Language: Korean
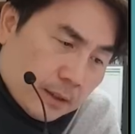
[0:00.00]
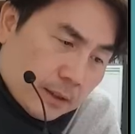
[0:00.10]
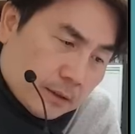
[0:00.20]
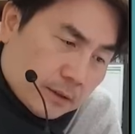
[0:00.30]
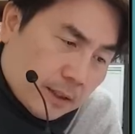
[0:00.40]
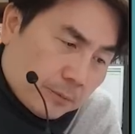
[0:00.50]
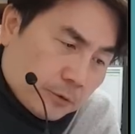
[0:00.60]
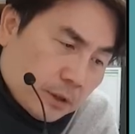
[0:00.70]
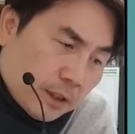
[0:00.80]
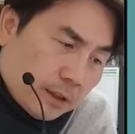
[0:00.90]
그래서 사
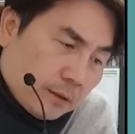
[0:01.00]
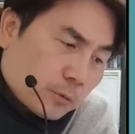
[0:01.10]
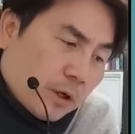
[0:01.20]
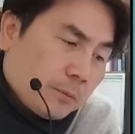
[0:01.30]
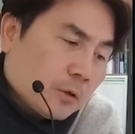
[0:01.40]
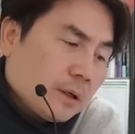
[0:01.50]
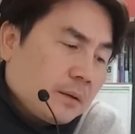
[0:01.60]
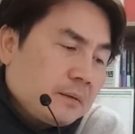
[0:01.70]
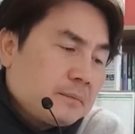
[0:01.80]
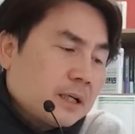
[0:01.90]
분기에는
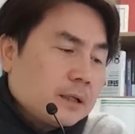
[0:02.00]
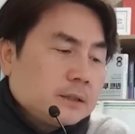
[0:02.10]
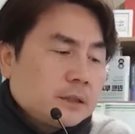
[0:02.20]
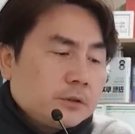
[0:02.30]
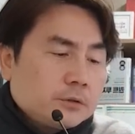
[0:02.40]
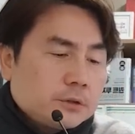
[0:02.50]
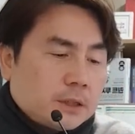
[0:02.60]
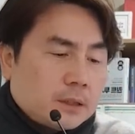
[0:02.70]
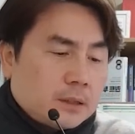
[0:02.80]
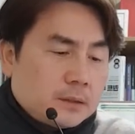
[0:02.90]
괄목할 만한 신규
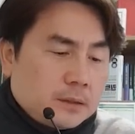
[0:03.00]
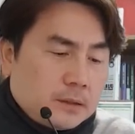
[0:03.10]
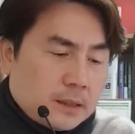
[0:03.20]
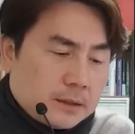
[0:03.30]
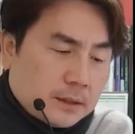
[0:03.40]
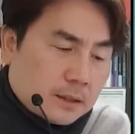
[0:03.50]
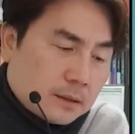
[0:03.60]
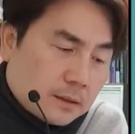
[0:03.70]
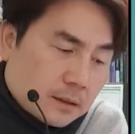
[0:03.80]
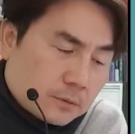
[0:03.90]
투자는 하지
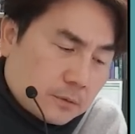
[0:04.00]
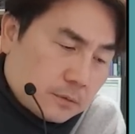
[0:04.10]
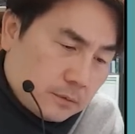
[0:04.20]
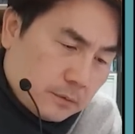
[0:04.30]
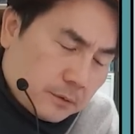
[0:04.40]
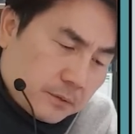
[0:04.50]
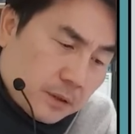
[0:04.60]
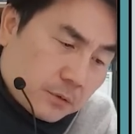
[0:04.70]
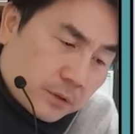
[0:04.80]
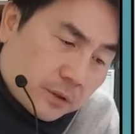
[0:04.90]
않았다고
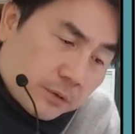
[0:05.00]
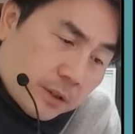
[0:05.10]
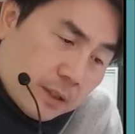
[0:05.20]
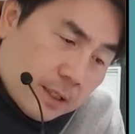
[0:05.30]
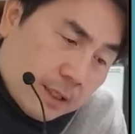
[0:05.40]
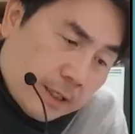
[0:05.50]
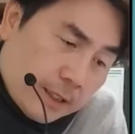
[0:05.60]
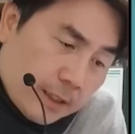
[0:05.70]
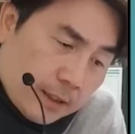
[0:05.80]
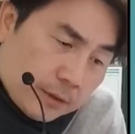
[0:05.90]
나오고 있고요.
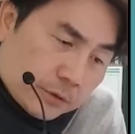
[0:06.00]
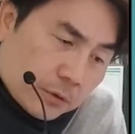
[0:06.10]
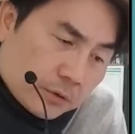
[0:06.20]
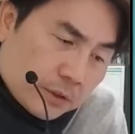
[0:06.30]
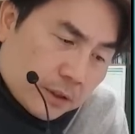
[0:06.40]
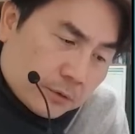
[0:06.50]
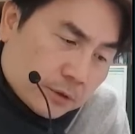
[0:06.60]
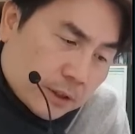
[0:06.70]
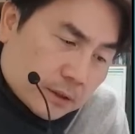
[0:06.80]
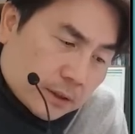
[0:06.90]
소로스의
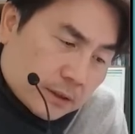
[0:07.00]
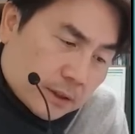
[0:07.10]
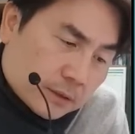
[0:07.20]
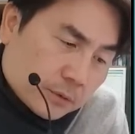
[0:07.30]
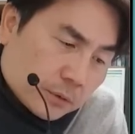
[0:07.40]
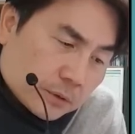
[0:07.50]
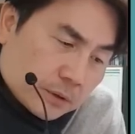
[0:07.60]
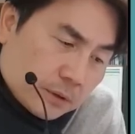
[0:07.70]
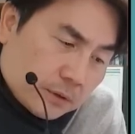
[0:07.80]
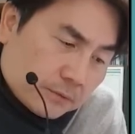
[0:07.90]
투자에서 이제
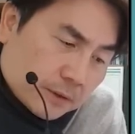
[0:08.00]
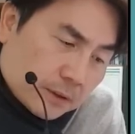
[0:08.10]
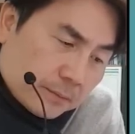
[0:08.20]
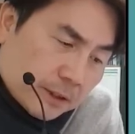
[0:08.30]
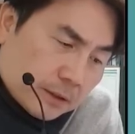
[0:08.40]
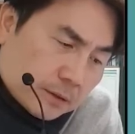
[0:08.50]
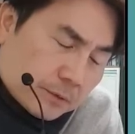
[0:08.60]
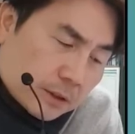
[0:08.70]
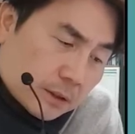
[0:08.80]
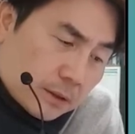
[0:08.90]
소로스 펀드
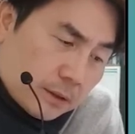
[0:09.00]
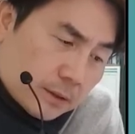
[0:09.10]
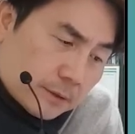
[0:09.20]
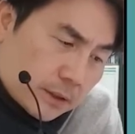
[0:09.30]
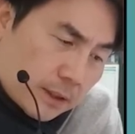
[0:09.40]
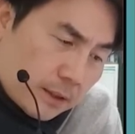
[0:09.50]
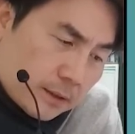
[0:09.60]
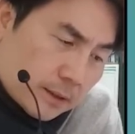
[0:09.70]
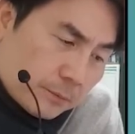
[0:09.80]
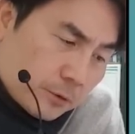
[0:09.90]
매니지먼트는 지난해
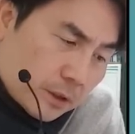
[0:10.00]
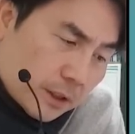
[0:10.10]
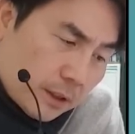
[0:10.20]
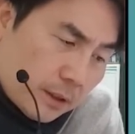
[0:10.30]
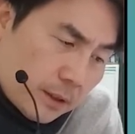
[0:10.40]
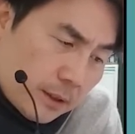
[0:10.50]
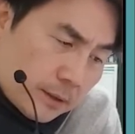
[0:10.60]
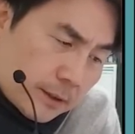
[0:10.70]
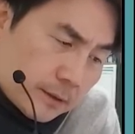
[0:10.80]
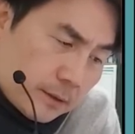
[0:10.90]
사 분기
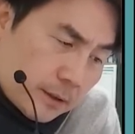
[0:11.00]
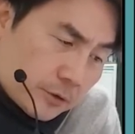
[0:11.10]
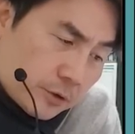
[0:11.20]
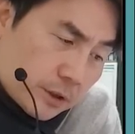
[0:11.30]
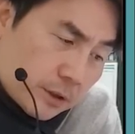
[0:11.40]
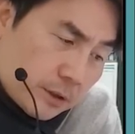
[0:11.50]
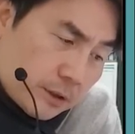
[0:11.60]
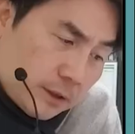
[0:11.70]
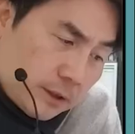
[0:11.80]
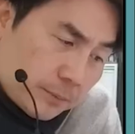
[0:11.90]
테슬라
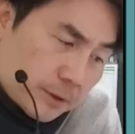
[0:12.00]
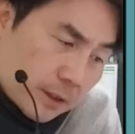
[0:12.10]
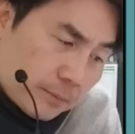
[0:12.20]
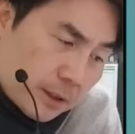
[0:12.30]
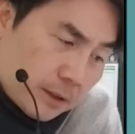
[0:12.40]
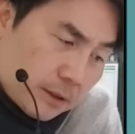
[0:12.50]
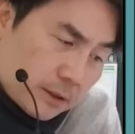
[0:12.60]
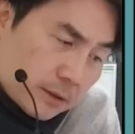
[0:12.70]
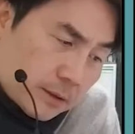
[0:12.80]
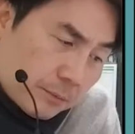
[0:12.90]
주식을 이십사만
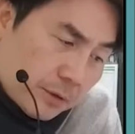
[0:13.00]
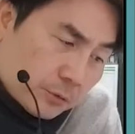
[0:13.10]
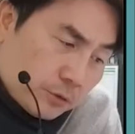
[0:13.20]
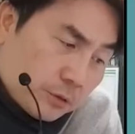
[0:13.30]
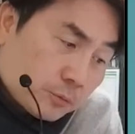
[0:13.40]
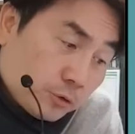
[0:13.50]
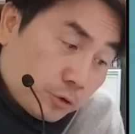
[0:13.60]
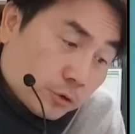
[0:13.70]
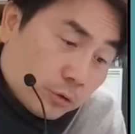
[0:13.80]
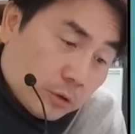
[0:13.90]
이천삼백구십구
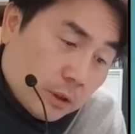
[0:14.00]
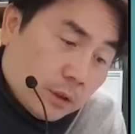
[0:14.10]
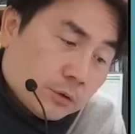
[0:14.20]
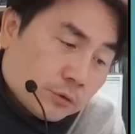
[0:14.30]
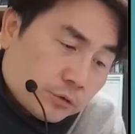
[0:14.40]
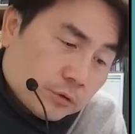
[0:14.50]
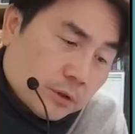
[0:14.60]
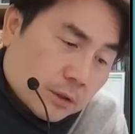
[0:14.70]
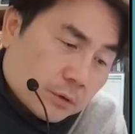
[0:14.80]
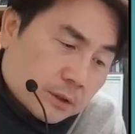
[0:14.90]
주
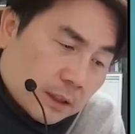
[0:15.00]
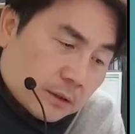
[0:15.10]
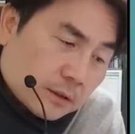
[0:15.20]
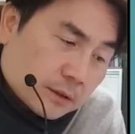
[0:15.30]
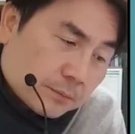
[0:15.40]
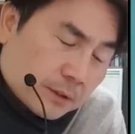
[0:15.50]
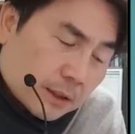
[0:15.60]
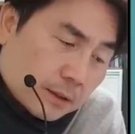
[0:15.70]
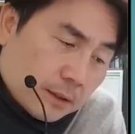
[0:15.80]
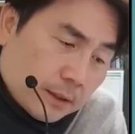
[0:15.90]
추가로
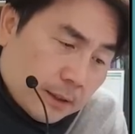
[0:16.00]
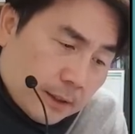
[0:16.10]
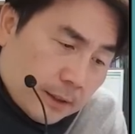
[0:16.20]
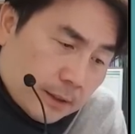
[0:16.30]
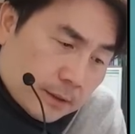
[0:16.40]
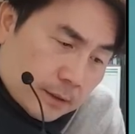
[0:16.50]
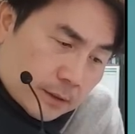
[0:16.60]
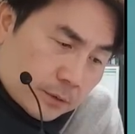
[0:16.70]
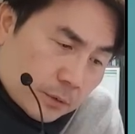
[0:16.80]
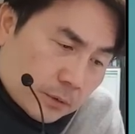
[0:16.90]
사들였습니다.
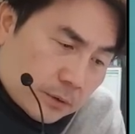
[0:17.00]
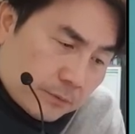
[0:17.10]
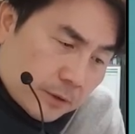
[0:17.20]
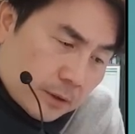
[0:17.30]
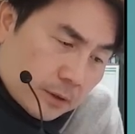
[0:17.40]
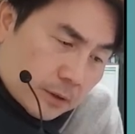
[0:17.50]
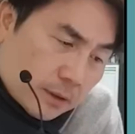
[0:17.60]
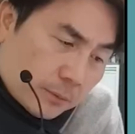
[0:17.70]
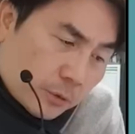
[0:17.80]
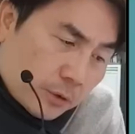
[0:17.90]
어, 소로스
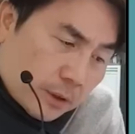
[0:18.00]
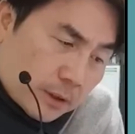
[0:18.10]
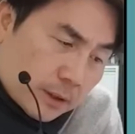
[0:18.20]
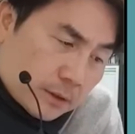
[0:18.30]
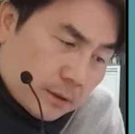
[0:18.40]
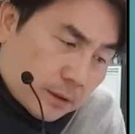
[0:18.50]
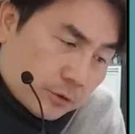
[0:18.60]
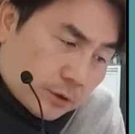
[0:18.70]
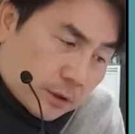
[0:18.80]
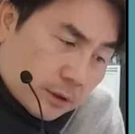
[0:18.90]
펀드가 보유한 테슬라
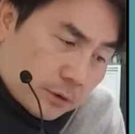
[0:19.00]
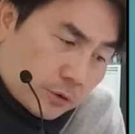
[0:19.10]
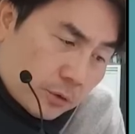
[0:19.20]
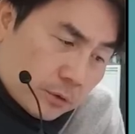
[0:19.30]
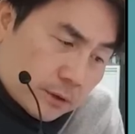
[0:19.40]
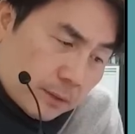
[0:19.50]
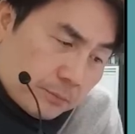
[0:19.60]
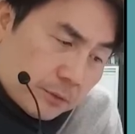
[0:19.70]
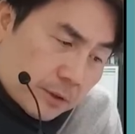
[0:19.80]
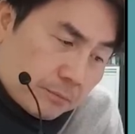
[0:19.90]
주식은 총
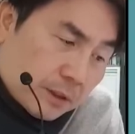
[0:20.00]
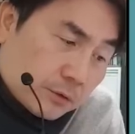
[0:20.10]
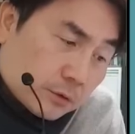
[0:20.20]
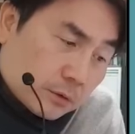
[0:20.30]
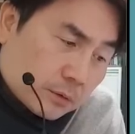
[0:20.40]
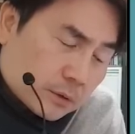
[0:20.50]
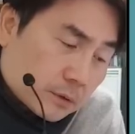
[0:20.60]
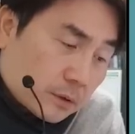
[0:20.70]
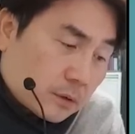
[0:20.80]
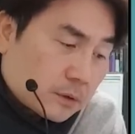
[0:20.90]
삼십삼만 주,
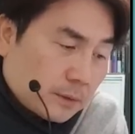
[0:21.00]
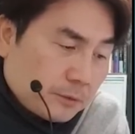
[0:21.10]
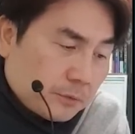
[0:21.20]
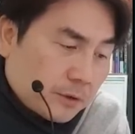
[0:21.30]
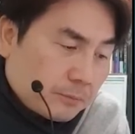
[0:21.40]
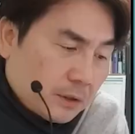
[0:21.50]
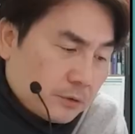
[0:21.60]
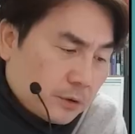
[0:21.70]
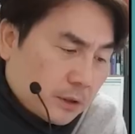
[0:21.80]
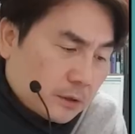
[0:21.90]
어, 삼십삼만
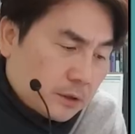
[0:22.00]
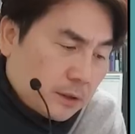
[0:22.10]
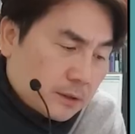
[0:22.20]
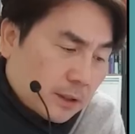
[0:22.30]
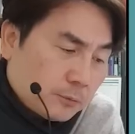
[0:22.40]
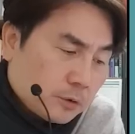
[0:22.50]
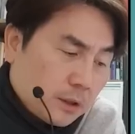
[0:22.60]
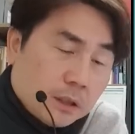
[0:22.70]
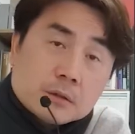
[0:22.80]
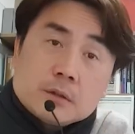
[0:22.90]
주니까 지난 사
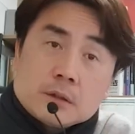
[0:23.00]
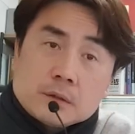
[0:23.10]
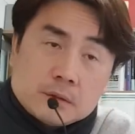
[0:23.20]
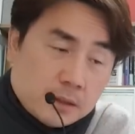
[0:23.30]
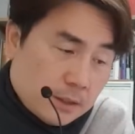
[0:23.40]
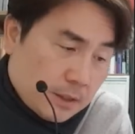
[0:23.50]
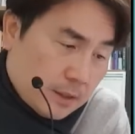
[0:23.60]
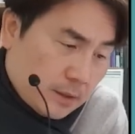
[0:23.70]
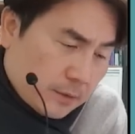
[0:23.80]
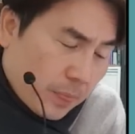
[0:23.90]
분기에 거의
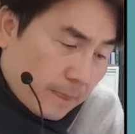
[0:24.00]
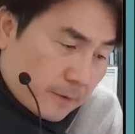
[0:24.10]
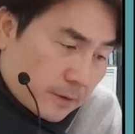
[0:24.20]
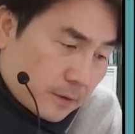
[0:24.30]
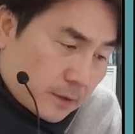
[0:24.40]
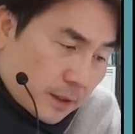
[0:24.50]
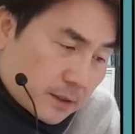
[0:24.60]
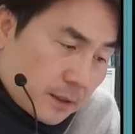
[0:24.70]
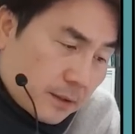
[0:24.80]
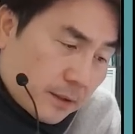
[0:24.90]
어, 다
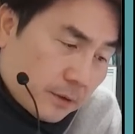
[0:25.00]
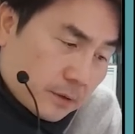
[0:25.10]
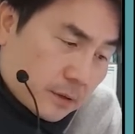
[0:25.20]
샀네요.